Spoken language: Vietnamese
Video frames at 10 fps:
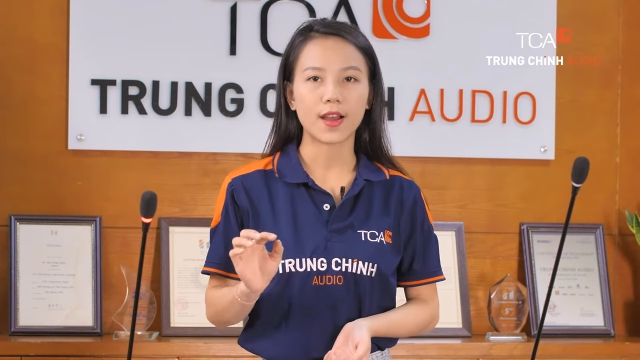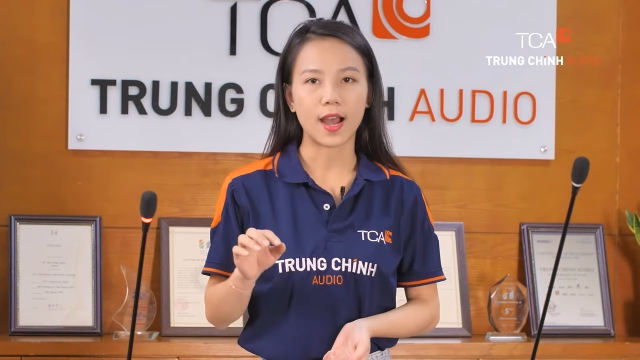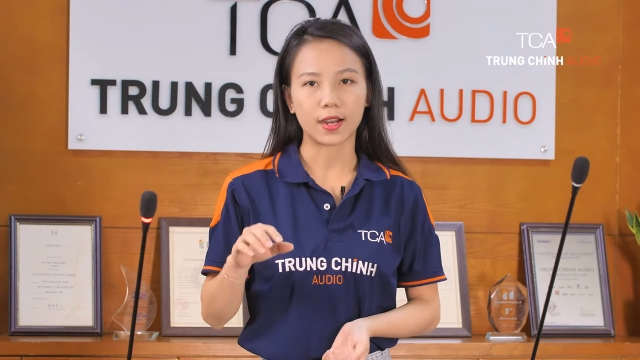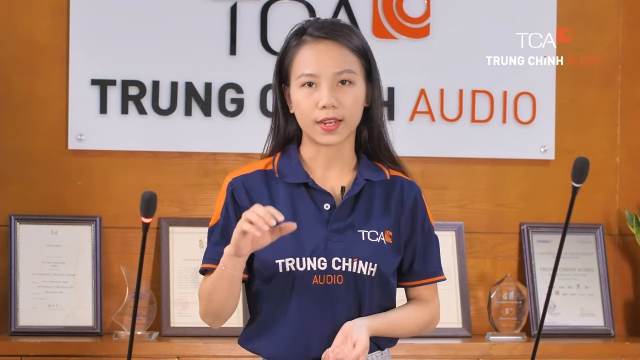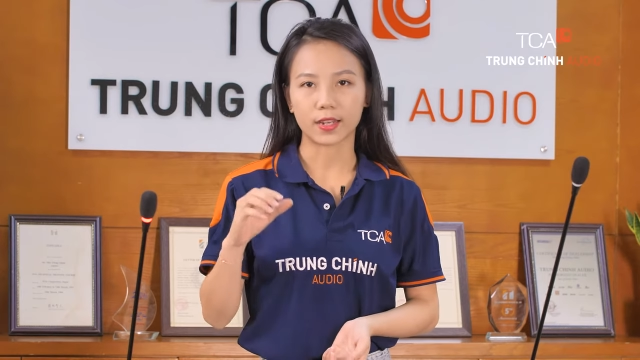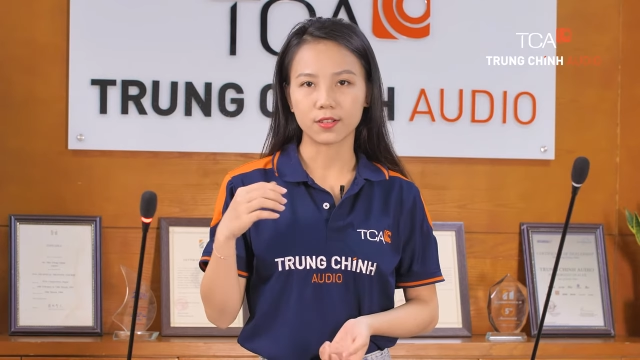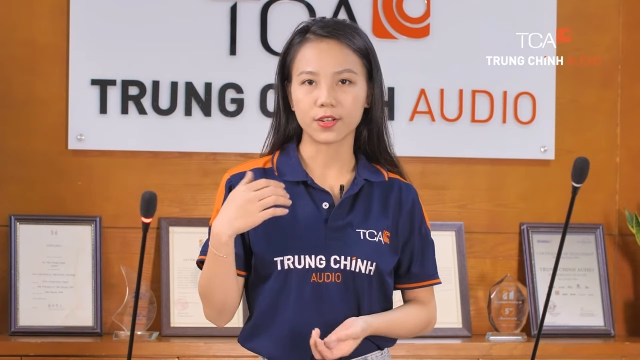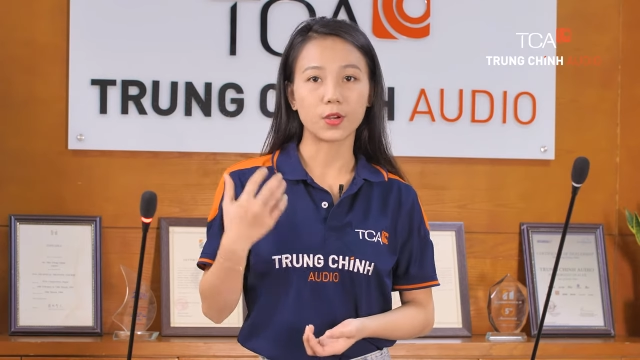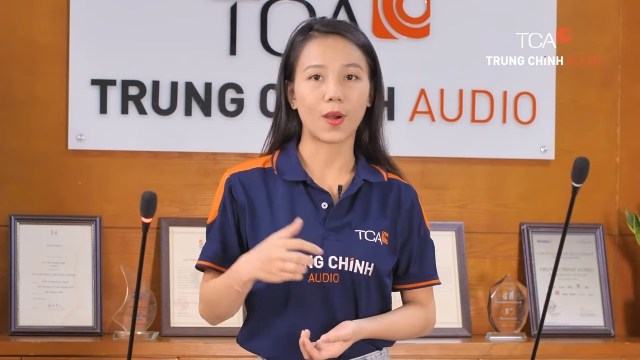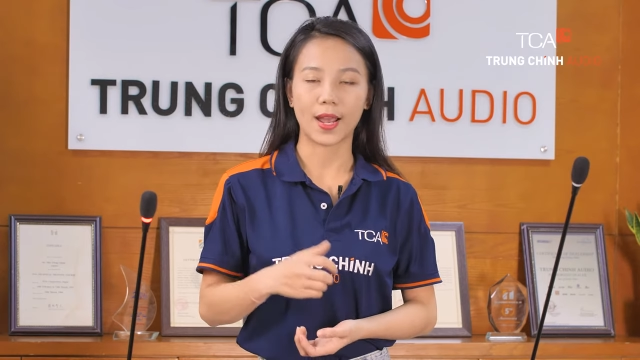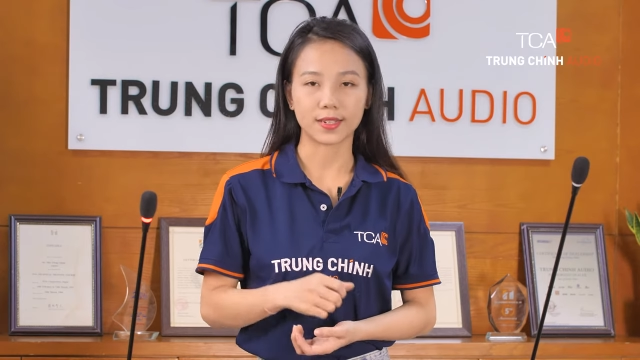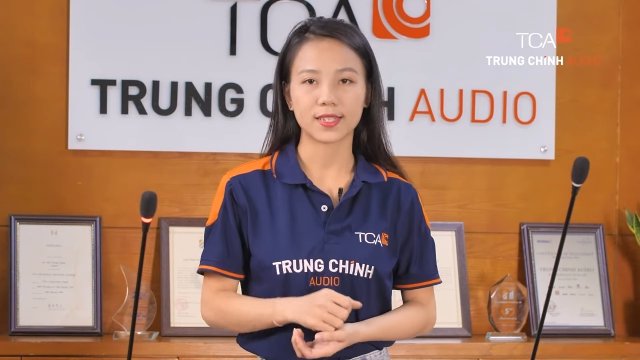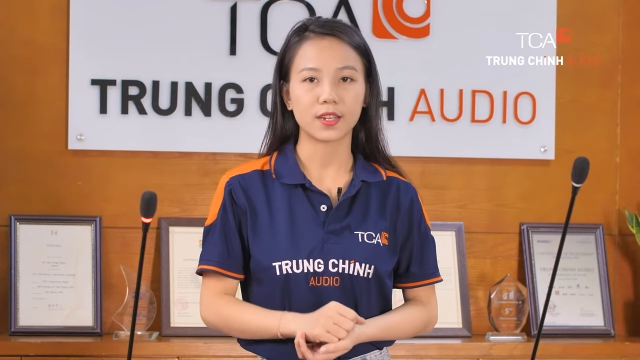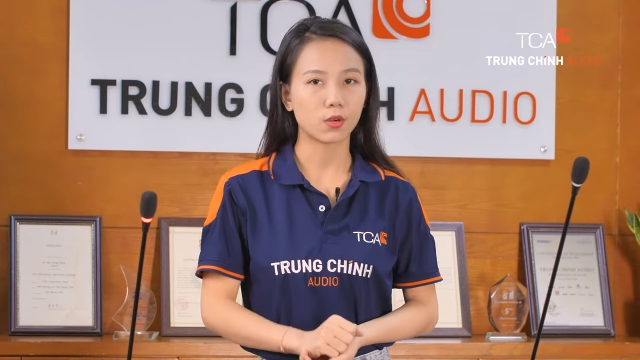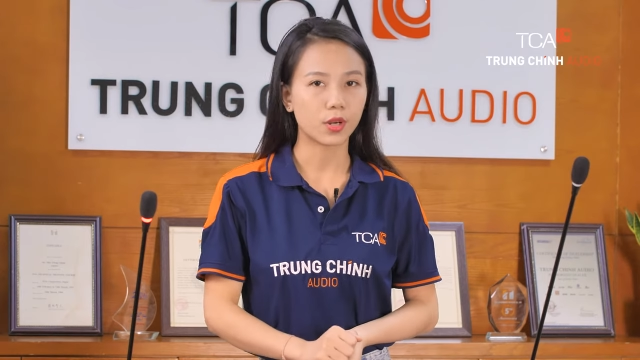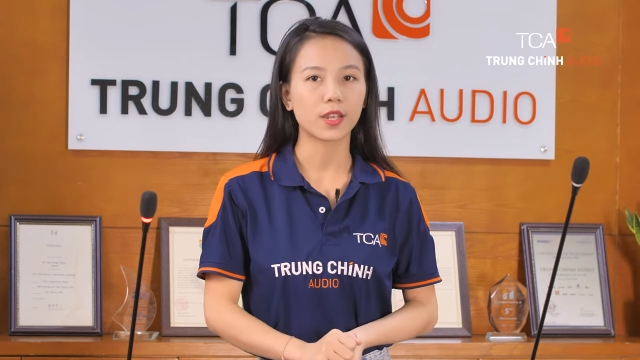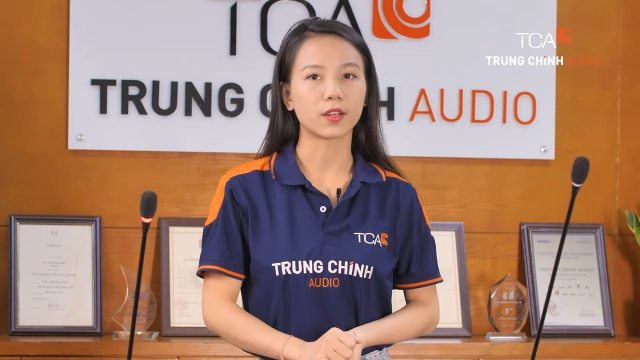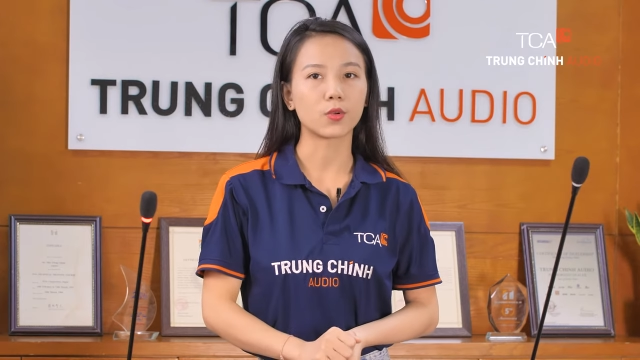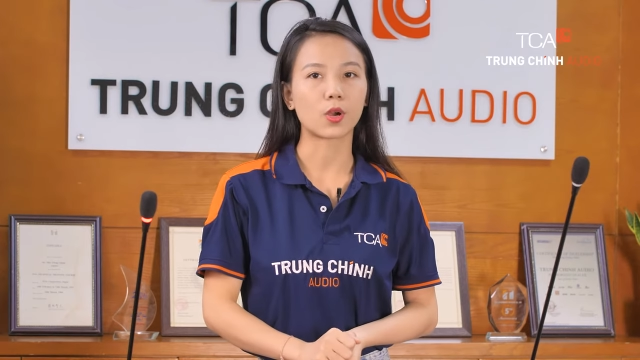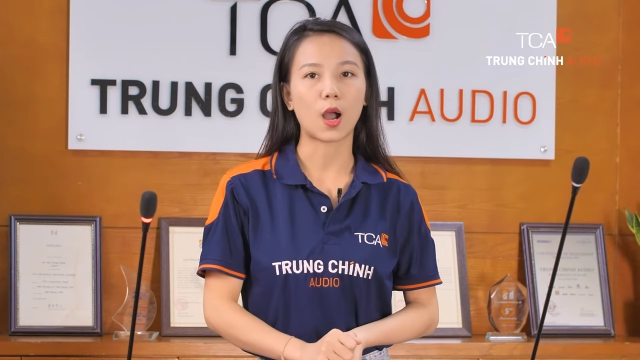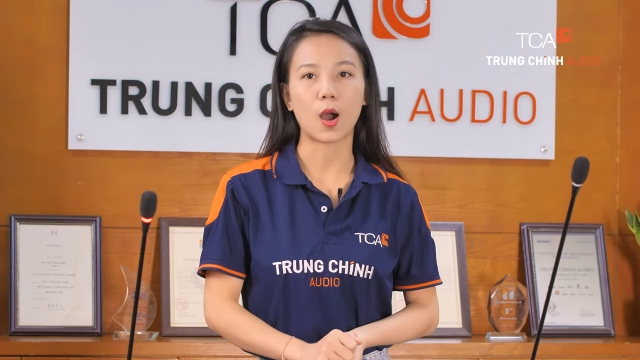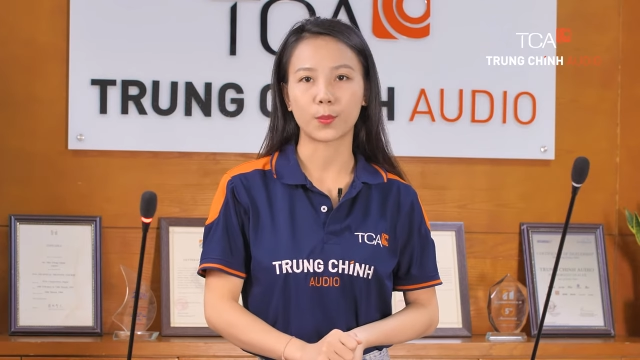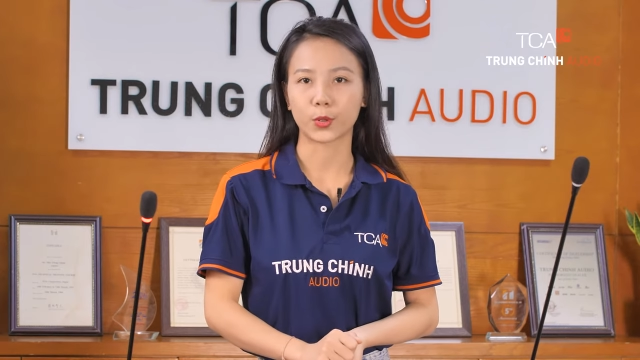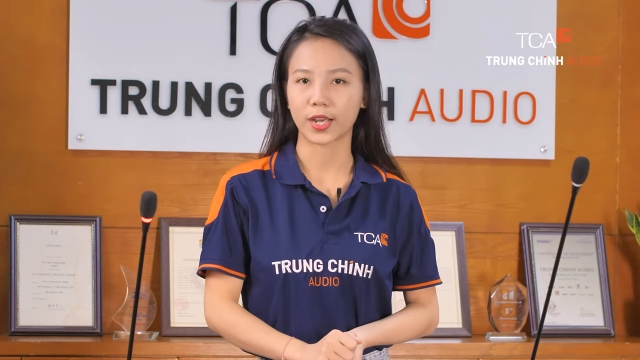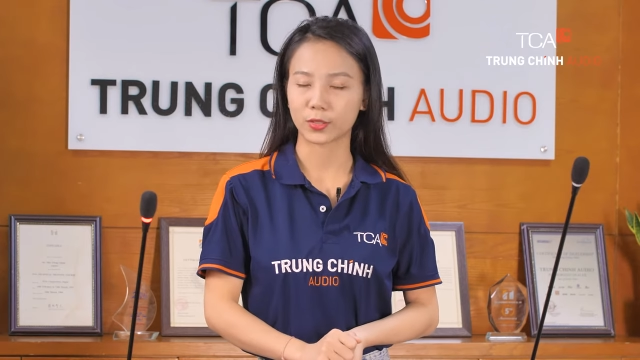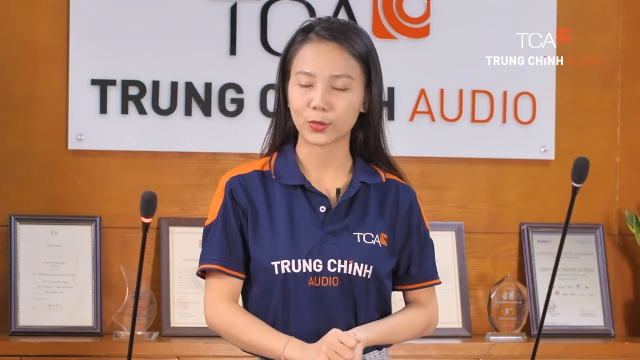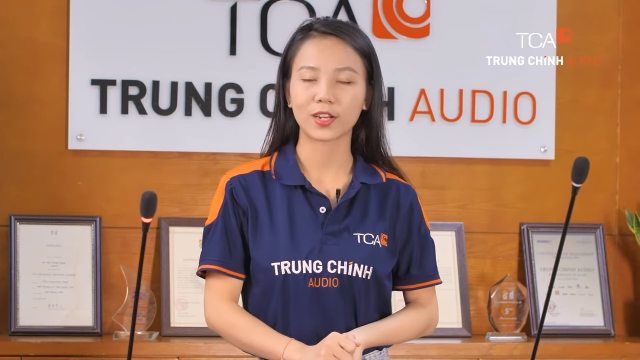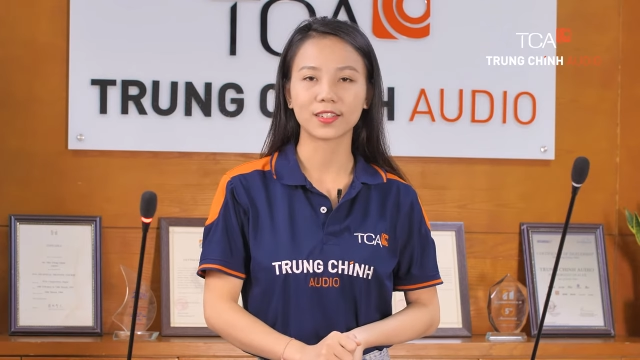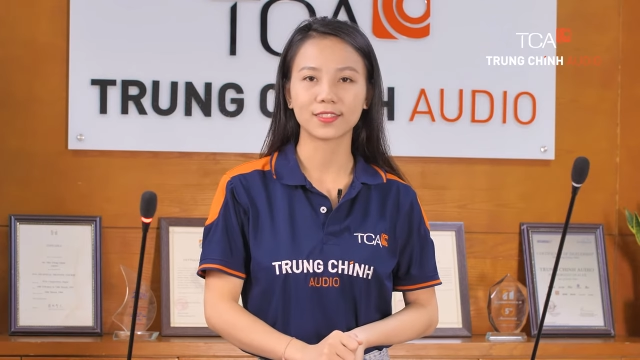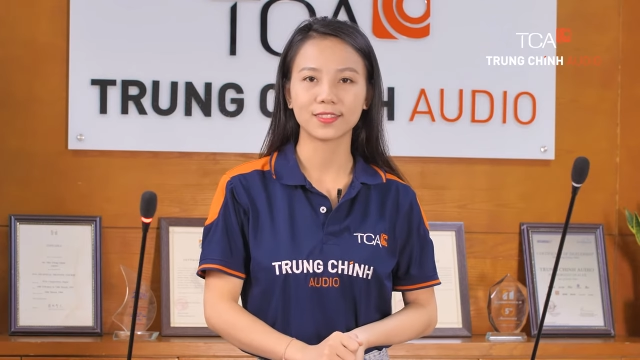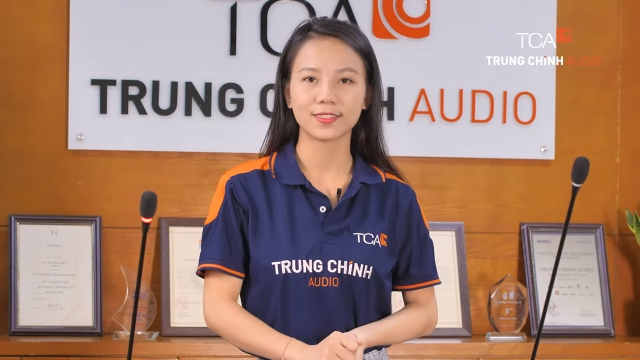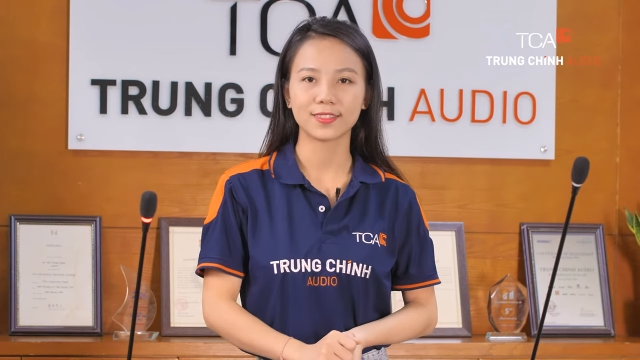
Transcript: và cái người điều hành sẽ điều khiển được cuộc họp một cách tốt hơn.